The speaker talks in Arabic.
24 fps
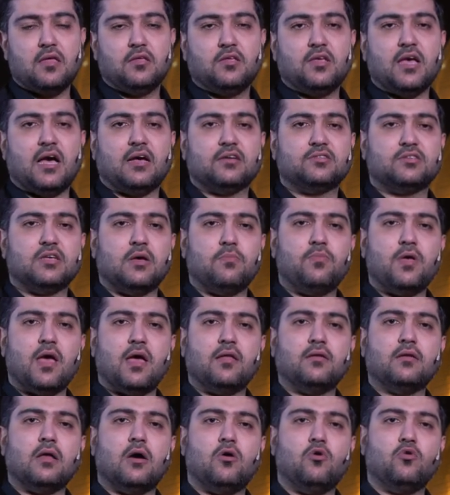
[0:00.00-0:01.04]
يحسب
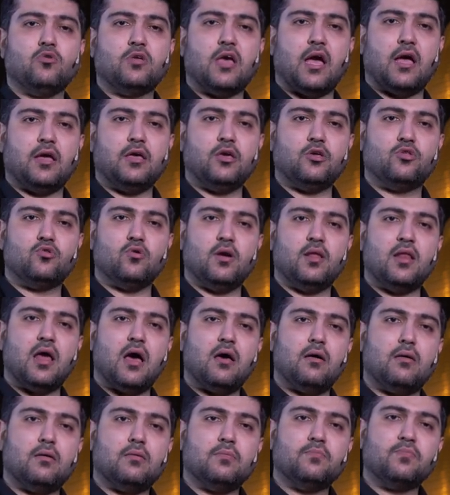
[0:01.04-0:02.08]
بأنه يعيش
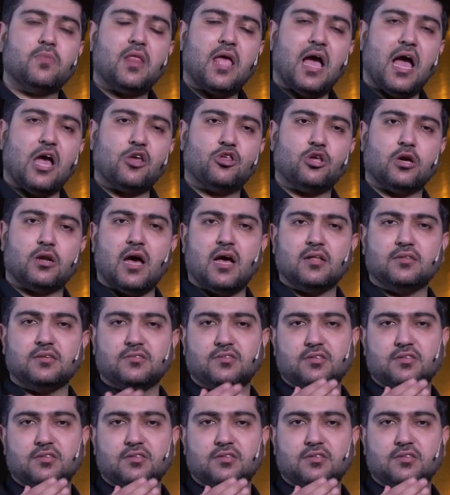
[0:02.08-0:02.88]
إلى عشرات